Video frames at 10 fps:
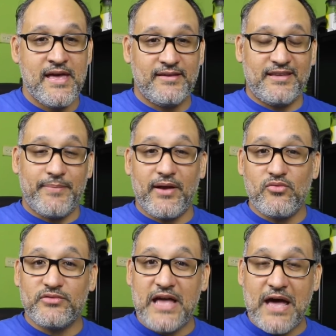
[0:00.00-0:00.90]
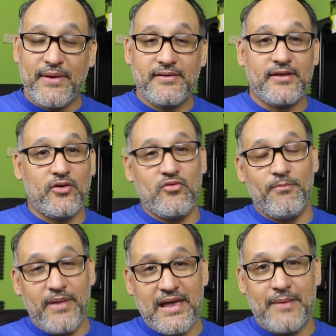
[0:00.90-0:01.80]
Si se preguntaban,
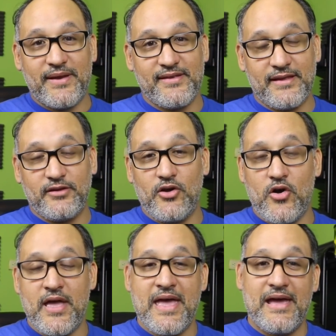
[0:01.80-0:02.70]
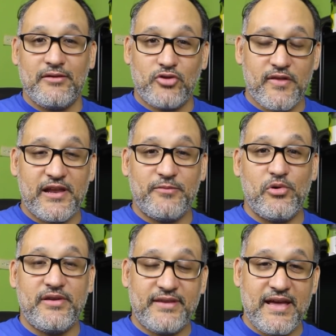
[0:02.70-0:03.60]
según vi en la presentación, todas las
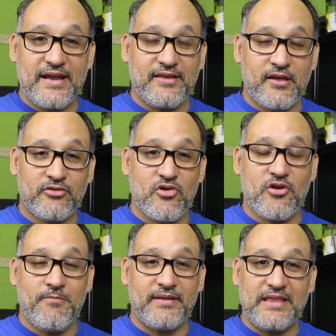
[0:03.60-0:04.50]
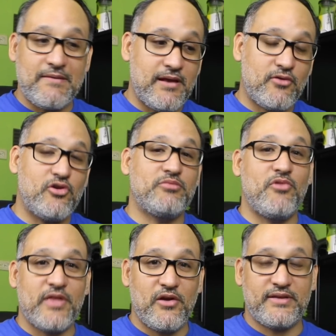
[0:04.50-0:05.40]
pulseras son compatibles con los
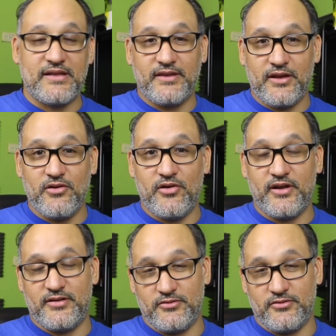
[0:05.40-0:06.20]
modelos anteriores.